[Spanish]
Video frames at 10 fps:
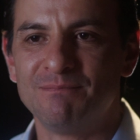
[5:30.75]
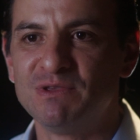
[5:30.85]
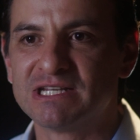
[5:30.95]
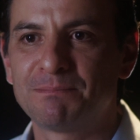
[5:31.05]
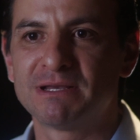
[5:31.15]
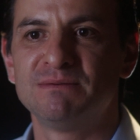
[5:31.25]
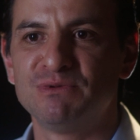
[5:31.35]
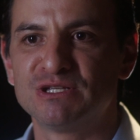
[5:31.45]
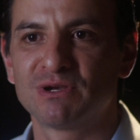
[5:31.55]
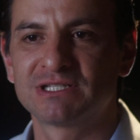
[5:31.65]
y ese
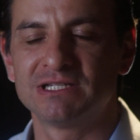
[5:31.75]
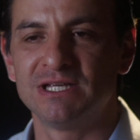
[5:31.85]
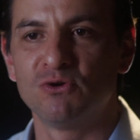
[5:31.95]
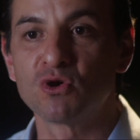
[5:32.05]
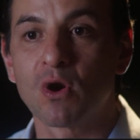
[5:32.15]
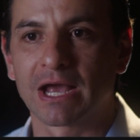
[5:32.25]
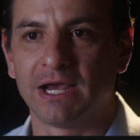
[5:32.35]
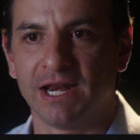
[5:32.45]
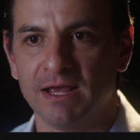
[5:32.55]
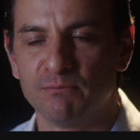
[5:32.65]
pesimismo excesivo no la
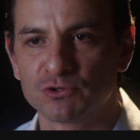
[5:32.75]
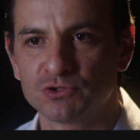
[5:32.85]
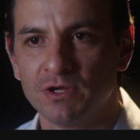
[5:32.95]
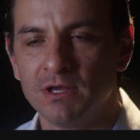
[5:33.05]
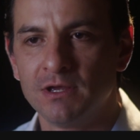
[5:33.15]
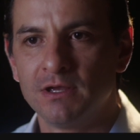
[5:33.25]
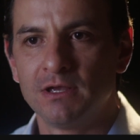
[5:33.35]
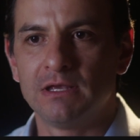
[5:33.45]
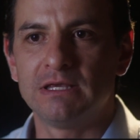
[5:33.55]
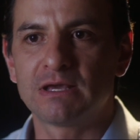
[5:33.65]
creemos
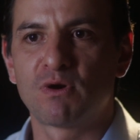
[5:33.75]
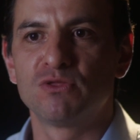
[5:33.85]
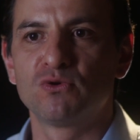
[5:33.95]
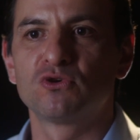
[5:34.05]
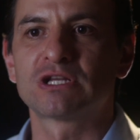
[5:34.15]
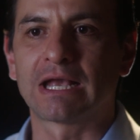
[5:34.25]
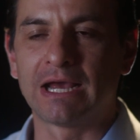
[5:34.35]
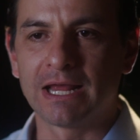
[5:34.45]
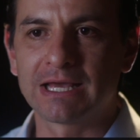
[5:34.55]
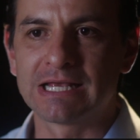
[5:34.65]
y cuando uno se
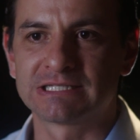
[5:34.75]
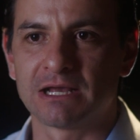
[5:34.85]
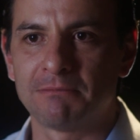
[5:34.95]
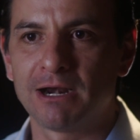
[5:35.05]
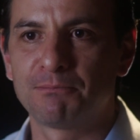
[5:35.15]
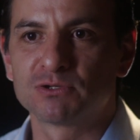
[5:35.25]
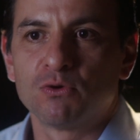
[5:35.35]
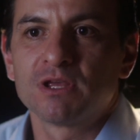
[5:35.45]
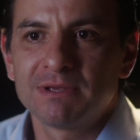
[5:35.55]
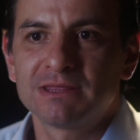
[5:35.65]
cree que está mal, pues
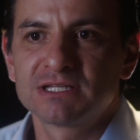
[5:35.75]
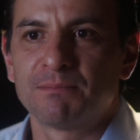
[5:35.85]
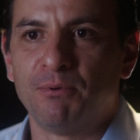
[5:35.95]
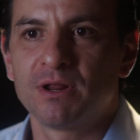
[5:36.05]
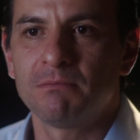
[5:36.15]
obviamente se pone